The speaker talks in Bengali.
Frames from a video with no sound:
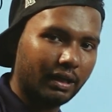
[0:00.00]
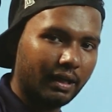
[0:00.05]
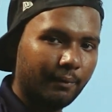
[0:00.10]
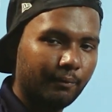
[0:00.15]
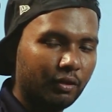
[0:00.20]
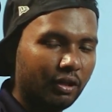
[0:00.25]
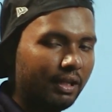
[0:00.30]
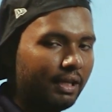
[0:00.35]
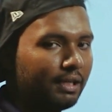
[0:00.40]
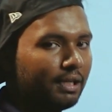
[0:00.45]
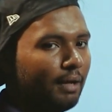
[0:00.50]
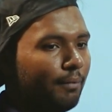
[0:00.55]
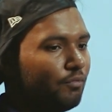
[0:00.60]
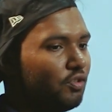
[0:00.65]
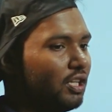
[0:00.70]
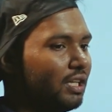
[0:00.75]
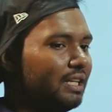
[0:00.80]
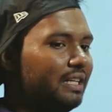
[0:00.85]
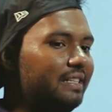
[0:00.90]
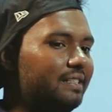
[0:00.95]
আগে আমরা দেখলাম
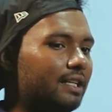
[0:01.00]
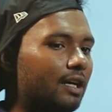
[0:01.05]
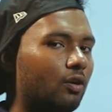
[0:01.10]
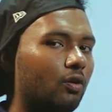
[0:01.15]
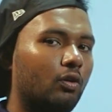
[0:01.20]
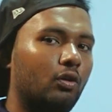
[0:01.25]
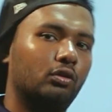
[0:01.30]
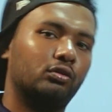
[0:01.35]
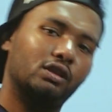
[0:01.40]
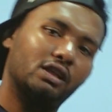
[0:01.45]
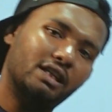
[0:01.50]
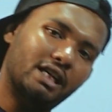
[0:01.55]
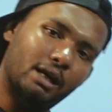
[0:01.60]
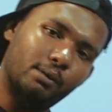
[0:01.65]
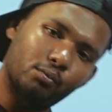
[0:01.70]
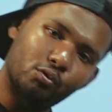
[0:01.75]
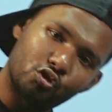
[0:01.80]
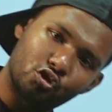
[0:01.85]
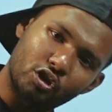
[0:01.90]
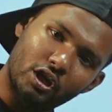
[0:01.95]
যে গ্লিসারল হলো তিন
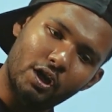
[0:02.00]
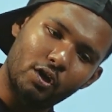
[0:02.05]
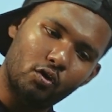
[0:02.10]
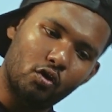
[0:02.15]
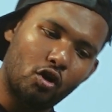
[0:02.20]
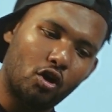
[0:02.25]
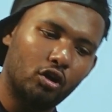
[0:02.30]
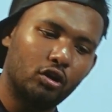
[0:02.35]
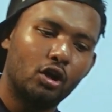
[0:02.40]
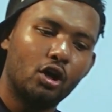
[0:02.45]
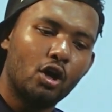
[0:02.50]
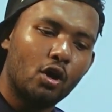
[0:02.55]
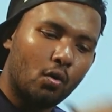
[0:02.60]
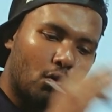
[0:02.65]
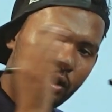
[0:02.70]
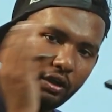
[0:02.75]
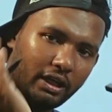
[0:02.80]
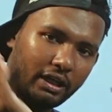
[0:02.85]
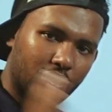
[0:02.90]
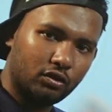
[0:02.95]
কার্বন বিশিষ্ট অ্যালকোহল
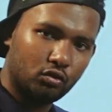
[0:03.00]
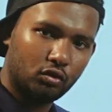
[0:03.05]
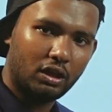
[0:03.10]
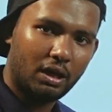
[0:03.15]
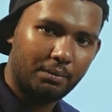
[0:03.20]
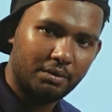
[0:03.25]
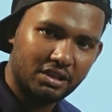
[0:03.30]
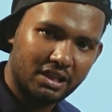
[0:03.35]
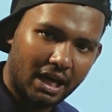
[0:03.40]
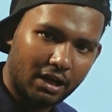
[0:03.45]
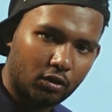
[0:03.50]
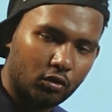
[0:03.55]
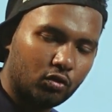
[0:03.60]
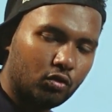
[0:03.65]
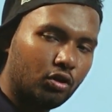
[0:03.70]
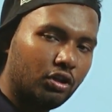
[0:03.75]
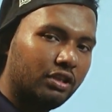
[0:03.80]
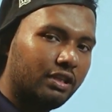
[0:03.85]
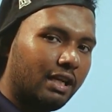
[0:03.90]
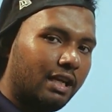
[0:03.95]
ওইটাকে যদি আমি জারণ
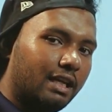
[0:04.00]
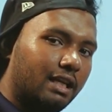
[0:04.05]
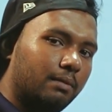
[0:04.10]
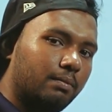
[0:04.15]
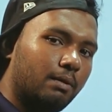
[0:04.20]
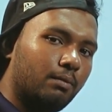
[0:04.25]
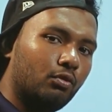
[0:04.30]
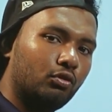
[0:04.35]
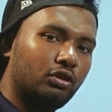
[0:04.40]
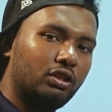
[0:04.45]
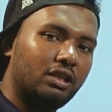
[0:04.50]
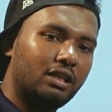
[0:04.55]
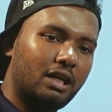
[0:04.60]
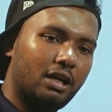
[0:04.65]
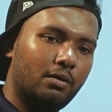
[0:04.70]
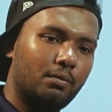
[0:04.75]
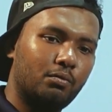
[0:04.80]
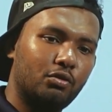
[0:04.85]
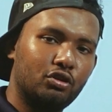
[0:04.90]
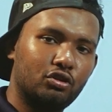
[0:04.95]
করি তাহলে কি পাবো তিন
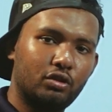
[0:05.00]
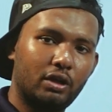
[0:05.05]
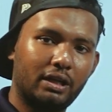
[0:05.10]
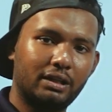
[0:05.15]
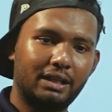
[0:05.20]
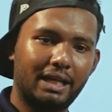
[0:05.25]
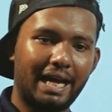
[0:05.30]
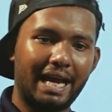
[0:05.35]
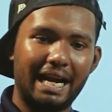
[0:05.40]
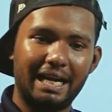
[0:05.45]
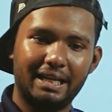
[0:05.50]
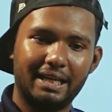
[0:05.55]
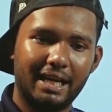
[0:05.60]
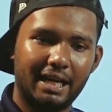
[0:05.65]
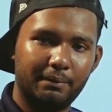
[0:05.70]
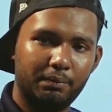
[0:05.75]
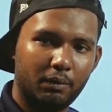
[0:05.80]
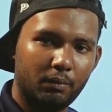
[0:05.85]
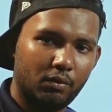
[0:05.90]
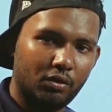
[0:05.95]
কার্বন বিশিষ্ট একটা
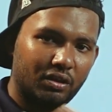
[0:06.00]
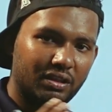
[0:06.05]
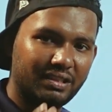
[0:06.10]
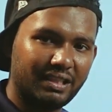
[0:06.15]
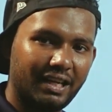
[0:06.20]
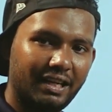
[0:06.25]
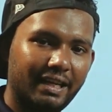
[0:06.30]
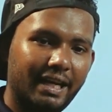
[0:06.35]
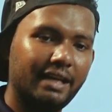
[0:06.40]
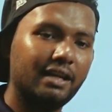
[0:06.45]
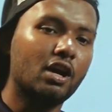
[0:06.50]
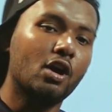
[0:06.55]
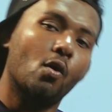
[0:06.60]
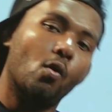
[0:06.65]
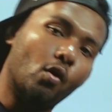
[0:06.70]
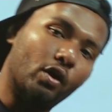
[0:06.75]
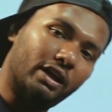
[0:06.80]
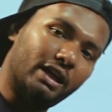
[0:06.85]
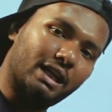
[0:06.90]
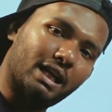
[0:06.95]
অ্যালডিহাইড পাবো গ্লিসালডিহাইড
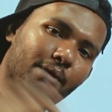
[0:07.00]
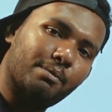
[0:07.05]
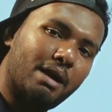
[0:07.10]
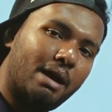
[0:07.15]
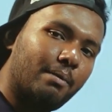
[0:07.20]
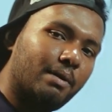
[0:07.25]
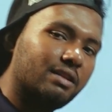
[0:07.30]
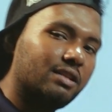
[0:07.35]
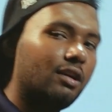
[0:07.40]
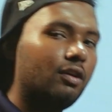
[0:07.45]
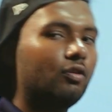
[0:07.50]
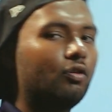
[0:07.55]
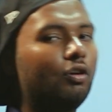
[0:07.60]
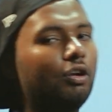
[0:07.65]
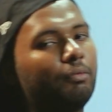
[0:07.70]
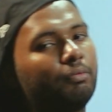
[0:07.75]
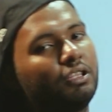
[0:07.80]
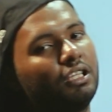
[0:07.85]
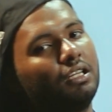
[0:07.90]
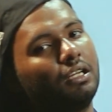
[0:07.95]
ওইটাকে আমি আবার জারণ
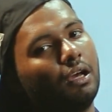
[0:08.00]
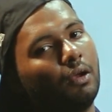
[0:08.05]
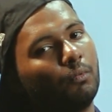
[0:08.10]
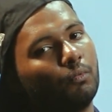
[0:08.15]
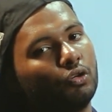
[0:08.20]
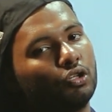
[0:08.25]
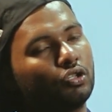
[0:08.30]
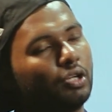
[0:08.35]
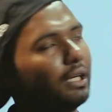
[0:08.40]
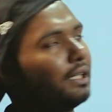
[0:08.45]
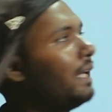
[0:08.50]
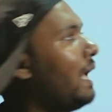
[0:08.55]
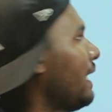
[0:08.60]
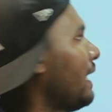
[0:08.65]
করলে তিন কার্বন বিশিষ্ট একটা